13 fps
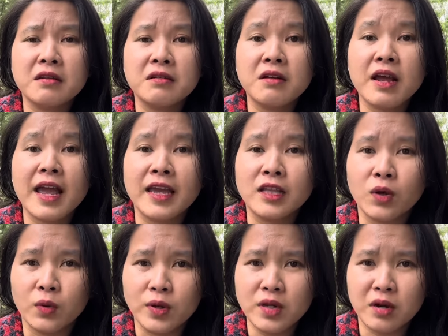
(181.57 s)
nó 2
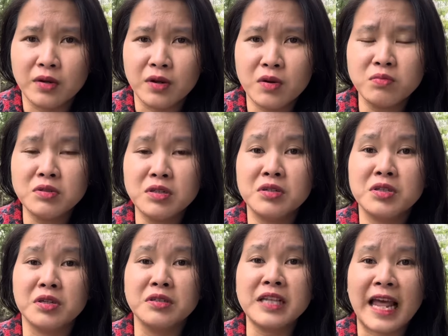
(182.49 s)
tuổi rồi nó cũng như
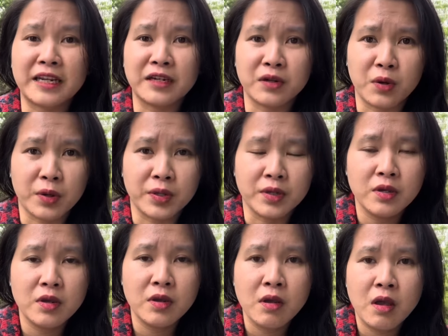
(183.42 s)
trưởng thành rồi
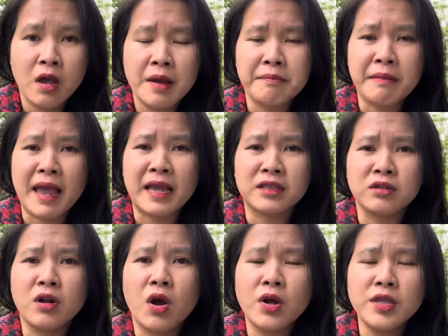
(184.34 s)
mà từ
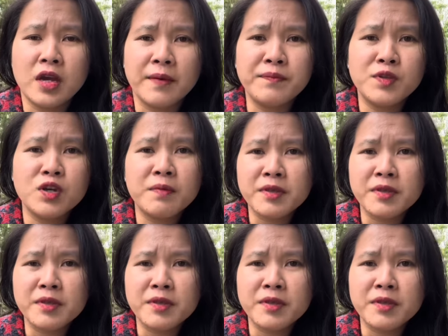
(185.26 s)
đó giờ em chưa bao